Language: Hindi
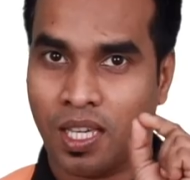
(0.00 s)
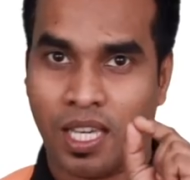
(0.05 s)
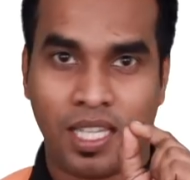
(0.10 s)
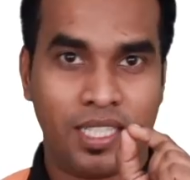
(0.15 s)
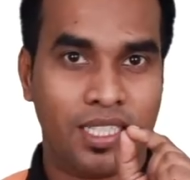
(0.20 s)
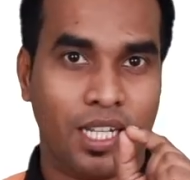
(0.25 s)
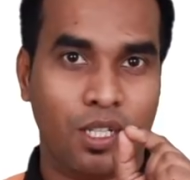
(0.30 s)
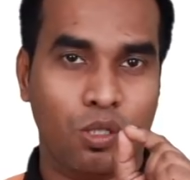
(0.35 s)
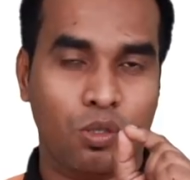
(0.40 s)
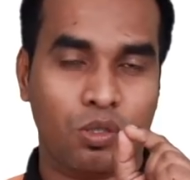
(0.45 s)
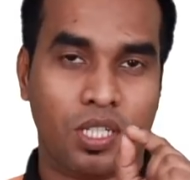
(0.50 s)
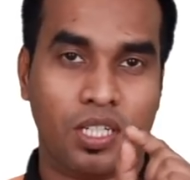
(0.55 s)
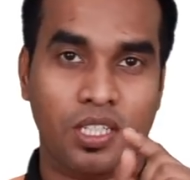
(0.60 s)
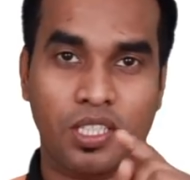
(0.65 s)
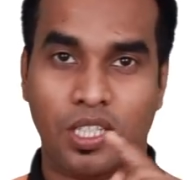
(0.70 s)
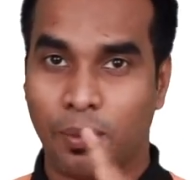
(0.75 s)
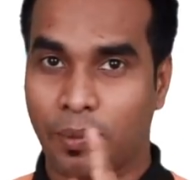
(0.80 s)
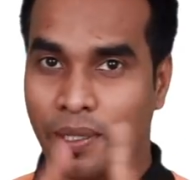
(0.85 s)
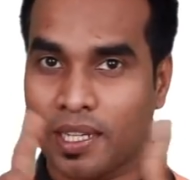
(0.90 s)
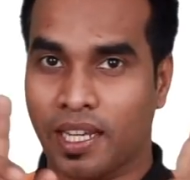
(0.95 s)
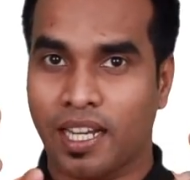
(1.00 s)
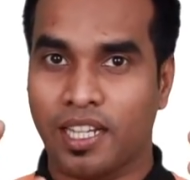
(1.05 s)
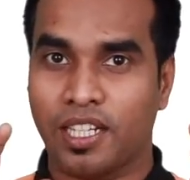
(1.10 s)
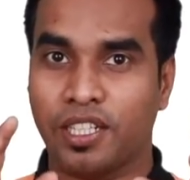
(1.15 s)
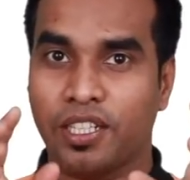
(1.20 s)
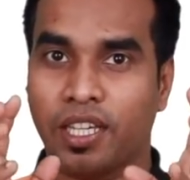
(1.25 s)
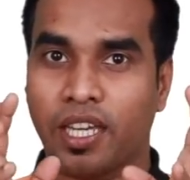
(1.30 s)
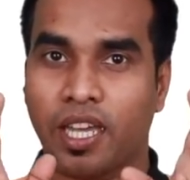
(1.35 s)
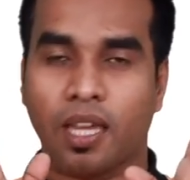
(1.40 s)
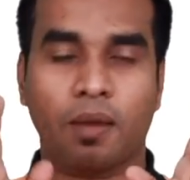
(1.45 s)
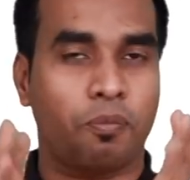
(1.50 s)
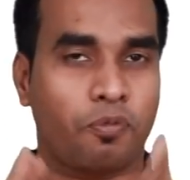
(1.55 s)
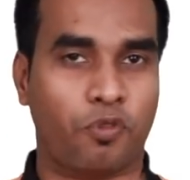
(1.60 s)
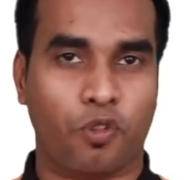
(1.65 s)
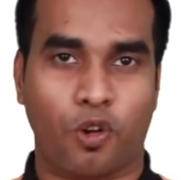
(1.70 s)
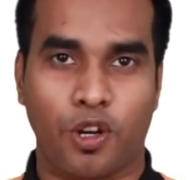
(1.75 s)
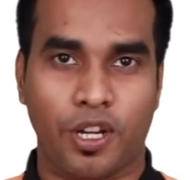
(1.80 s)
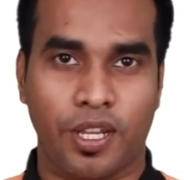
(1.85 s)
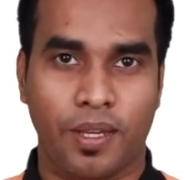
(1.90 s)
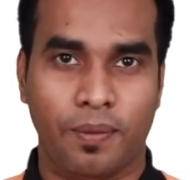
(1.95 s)
ये जान लो सर टीमिंग एंड लीडिंग एक
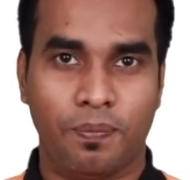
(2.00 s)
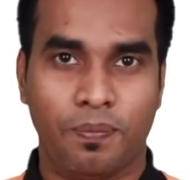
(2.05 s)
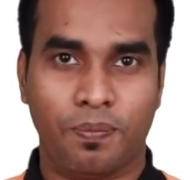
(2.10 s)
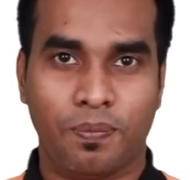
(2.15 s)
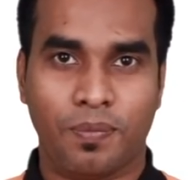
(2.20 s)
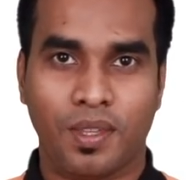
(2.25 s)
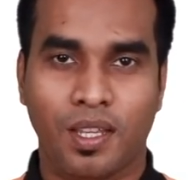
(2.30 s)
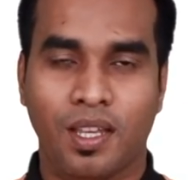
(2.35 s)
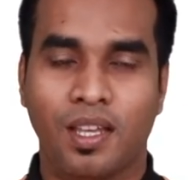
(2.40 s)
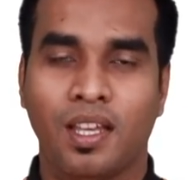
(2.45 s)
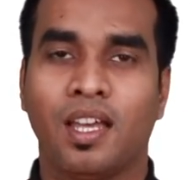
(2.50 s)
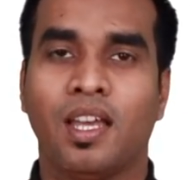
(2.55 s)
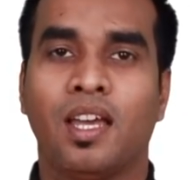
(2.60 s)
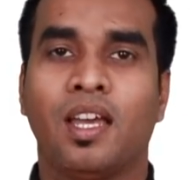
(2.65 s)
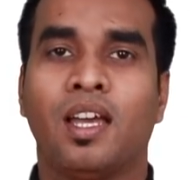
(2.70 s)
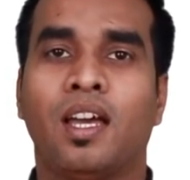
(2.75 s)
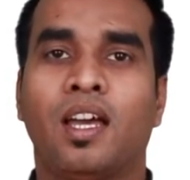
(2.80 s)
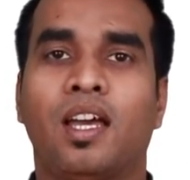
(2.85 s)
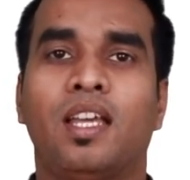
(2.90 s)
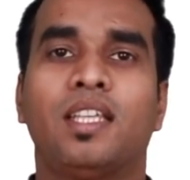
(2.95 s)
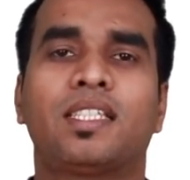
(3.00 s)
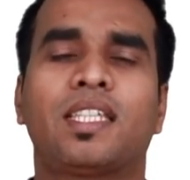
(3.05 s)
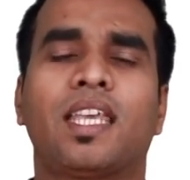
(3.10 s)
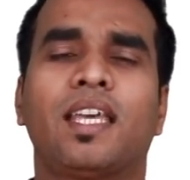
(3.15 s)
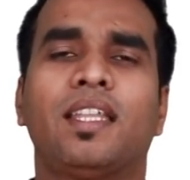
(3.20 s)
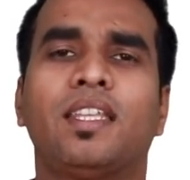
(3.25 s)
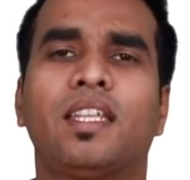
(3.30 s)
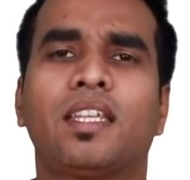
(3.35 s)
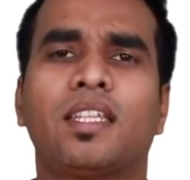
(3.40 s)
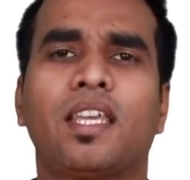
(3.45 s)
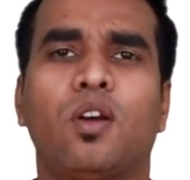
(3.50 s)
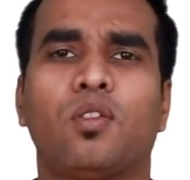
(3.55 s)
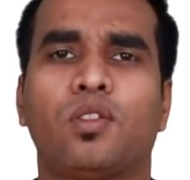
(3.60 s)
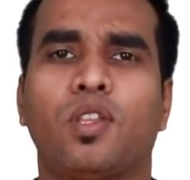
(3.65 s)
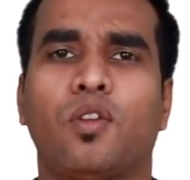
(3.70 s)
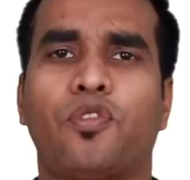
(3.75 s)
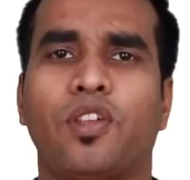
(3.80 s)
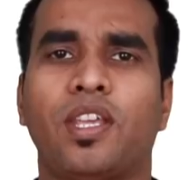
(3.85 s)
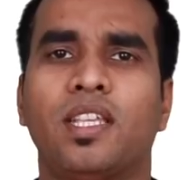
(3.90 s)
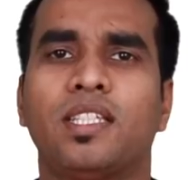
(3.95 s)
फ्रॉड है इसके अंदर क्या
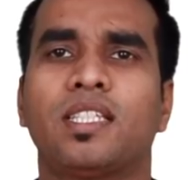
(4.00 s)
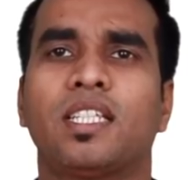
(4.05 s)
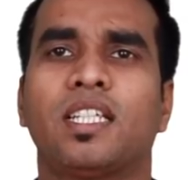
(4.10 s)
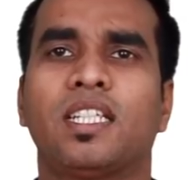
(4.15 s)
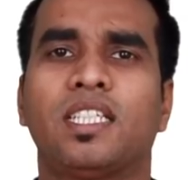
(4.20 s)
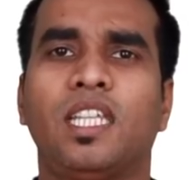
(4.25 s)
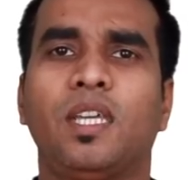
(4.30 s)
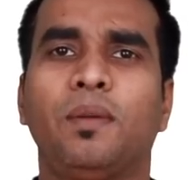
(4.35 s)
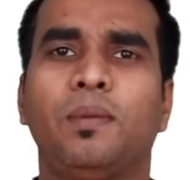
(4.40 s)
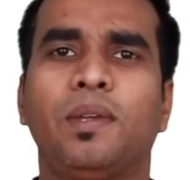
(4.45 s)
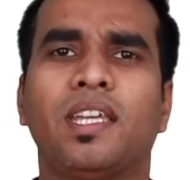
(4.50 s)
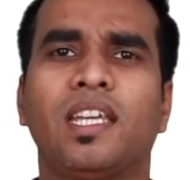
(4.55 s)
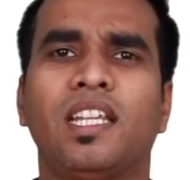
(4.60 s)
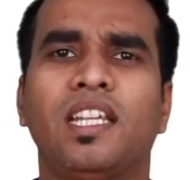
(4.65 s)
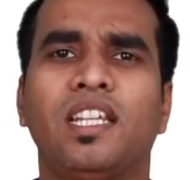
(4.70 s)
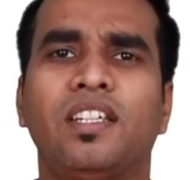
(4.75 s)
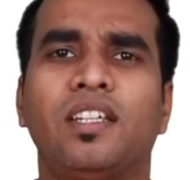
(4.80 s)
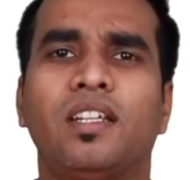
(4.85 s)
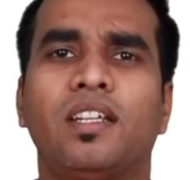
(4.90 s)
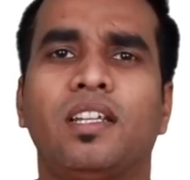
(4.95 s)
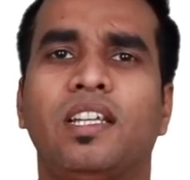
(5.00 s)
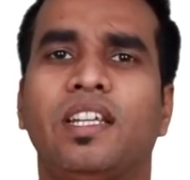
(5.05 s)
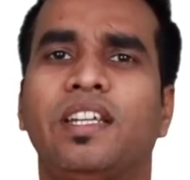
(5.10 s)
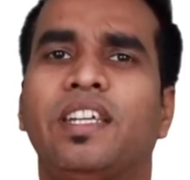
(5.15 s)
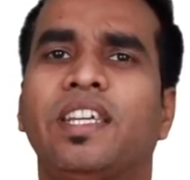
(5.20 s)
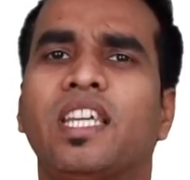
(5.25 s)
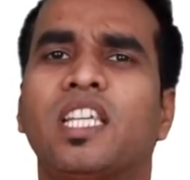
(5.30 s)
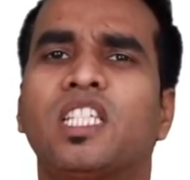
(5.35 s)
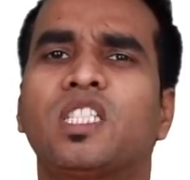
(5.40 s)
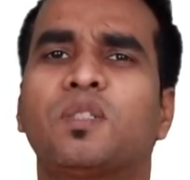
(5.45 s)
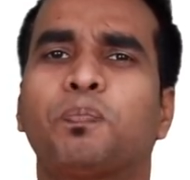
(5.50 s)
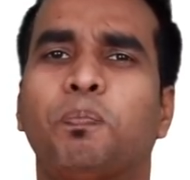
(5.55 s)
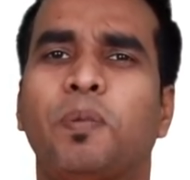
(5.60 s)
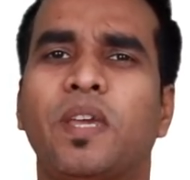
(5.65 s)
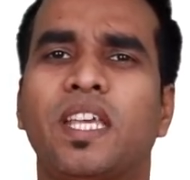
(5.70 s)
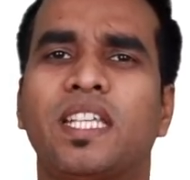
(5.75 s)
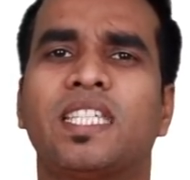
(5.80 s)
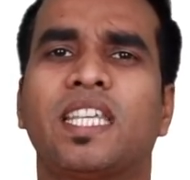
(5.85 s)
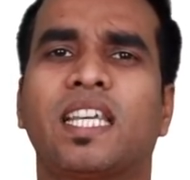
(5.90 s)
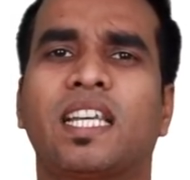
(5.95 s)
होता है फ्रेंड्स टीमिंग एंड लीडिंग इज
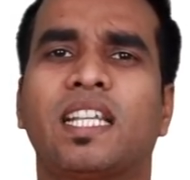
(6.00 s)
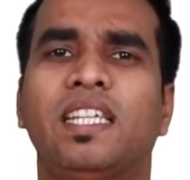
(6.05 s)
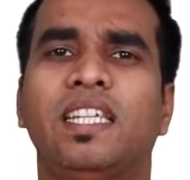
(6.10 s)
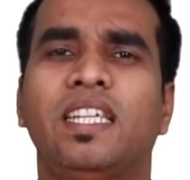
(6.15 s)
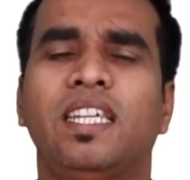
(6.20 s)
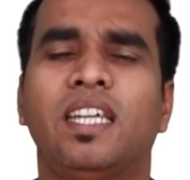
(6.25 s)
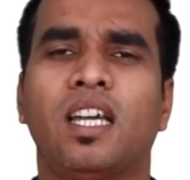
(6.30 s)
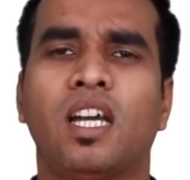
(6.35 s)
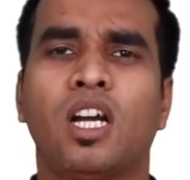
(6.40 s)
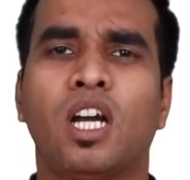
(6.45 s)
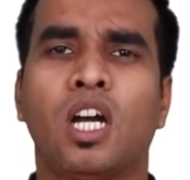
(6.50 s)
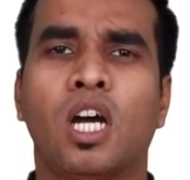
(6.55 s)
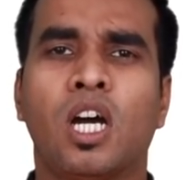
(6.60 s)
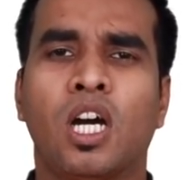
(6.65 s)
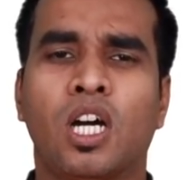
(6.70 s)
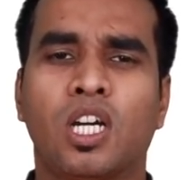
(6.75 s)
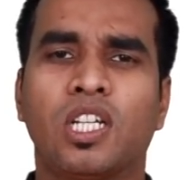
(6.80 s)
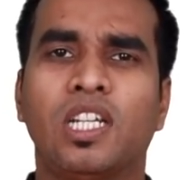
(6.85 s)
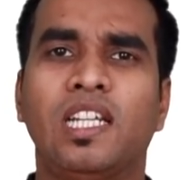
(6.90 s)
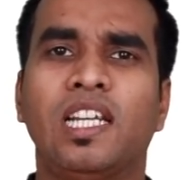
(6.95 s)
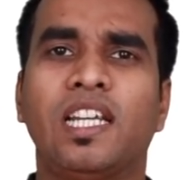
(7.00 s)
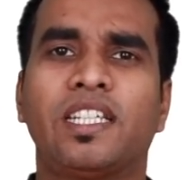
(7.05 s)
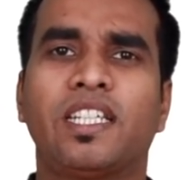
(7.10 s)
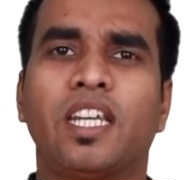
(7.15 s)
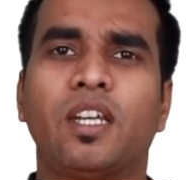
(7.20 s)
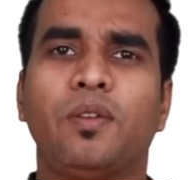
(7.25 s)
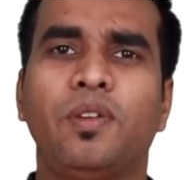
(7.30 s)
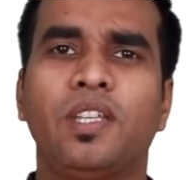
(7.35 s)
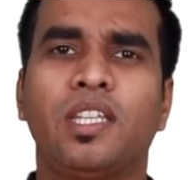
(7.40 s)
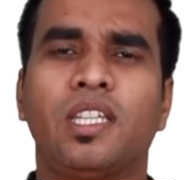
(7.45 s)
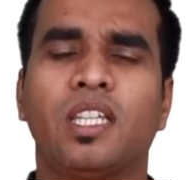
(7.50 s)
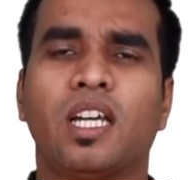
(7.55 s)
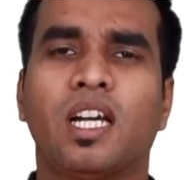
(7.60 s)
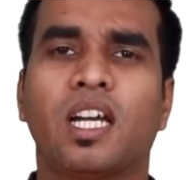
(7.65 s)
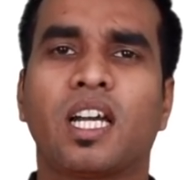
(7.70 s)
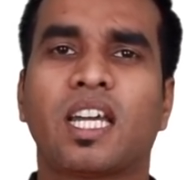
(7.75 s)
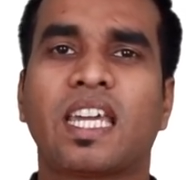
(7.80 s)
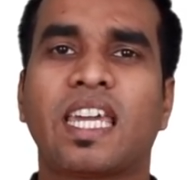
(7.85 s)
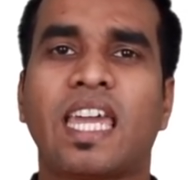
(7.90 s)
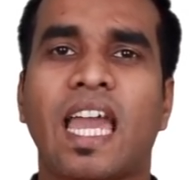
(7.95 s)
बेसिकली रिलेटेड विथ
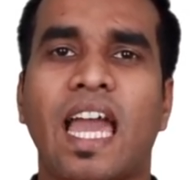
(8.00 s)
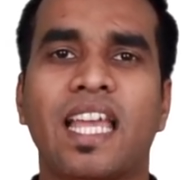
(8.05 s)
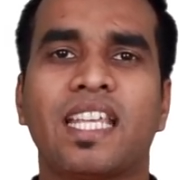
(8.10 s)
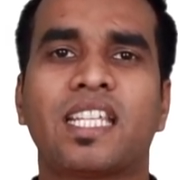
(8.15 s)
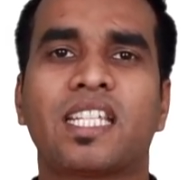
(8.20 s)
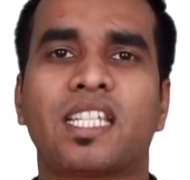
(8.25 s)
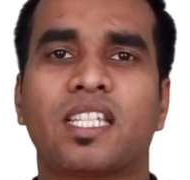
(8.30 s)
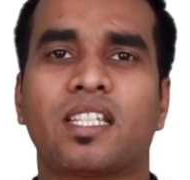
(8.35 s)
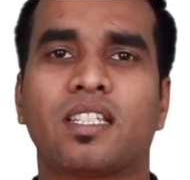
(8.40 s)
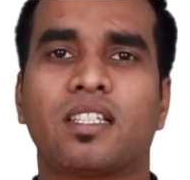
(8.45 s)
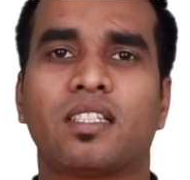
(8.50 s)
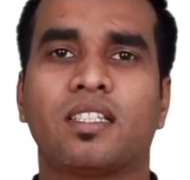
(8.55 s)
कैश